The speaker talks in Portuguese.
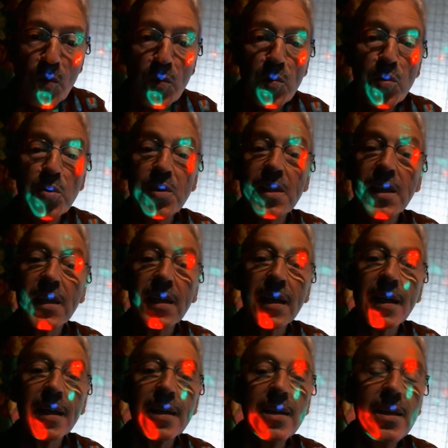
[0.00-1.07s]

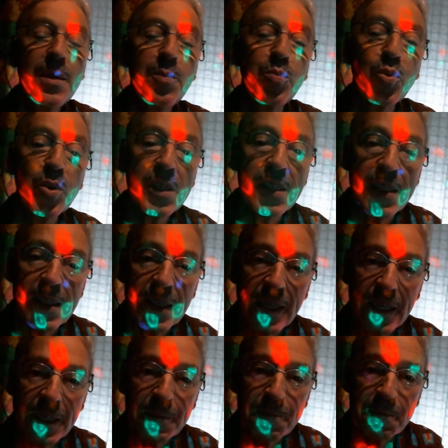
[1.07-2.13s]
música e
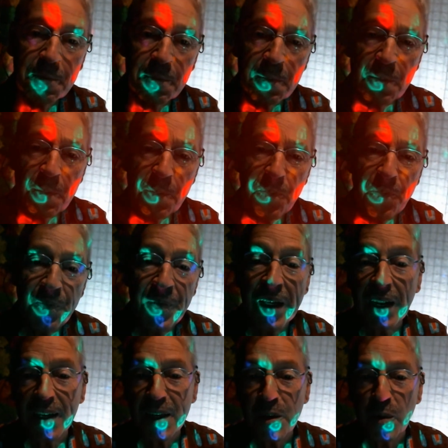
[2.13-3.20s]
poesia na
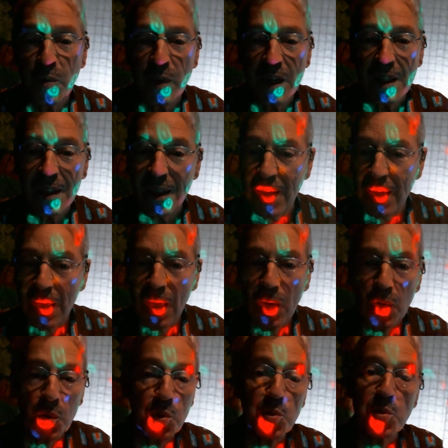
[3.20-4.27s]
língua da
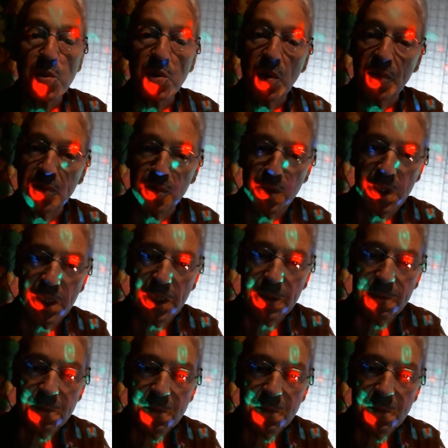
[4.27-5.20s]
lusofonia.